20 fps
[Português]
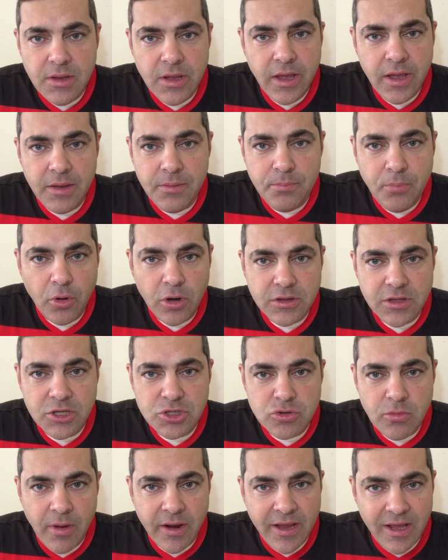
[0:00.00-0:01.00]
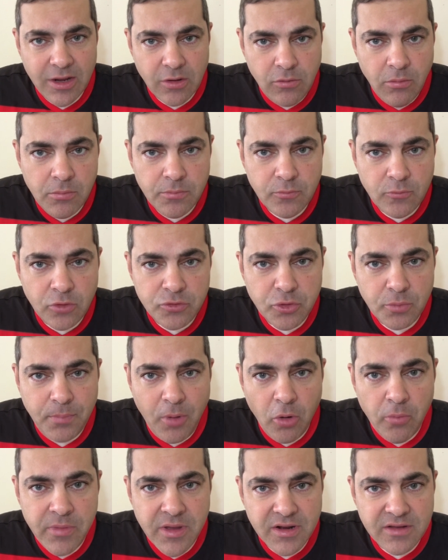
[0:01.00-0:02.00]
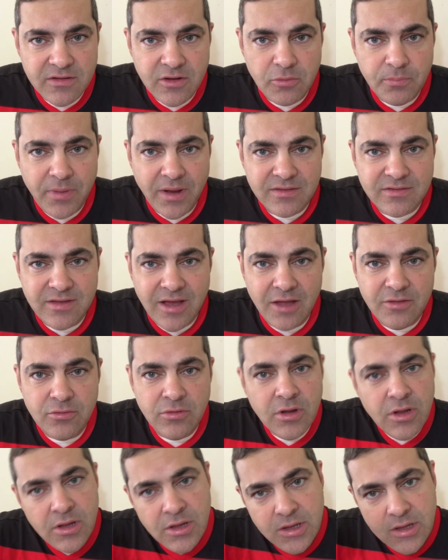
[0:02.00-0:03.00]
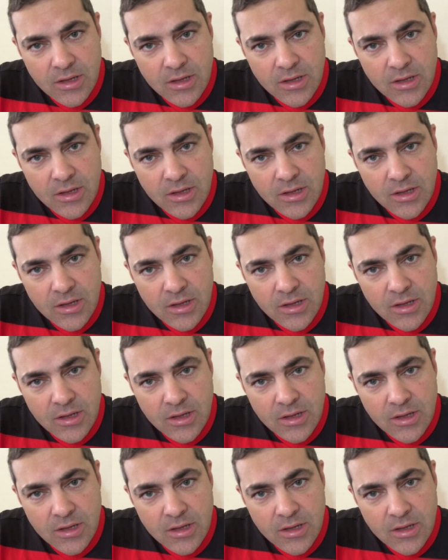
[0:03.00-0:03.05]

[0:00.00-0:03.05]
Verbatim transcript: é, importante como aquela contra o Palmeiras ano passado,